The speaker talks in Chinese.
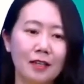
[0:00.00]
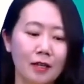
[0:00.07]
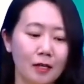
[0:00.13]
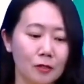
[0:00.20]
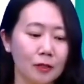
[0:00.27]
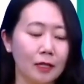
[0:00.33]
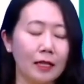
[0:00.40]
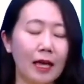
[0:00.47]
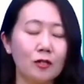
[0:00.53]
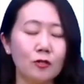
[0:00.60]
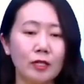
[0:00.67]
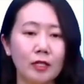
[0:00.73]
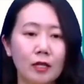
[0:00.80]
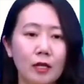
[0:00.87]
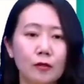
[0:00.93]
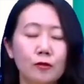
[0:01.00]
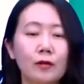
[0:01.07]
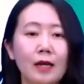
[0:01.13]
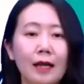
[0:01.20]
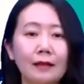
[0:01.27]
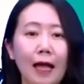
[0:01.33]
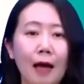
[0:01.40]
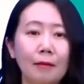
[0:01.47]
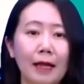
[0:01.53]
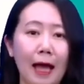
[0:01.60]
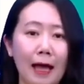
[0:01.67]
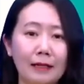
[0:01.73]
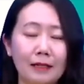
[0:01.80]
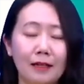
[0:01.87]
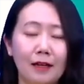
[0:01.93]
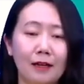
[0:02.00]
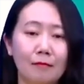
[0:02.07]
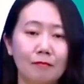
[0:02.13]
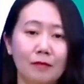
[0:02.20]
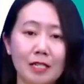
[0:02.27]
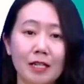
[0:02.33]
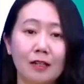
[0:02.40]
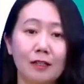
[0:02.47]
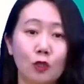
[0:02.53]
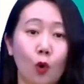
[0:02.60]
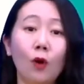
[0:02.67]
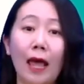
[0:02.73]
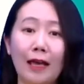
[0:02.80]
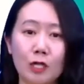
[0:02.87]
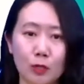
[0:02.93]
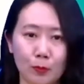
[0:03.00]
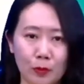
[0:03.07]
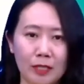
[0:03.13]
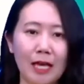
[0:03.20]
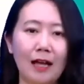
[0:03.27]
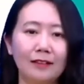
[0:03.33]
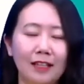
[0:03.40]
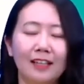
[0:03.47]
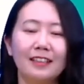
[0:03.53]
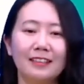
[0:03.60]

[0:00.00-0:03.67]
所以呢，大家注意，虽然他们俩的这个由来是不一样的，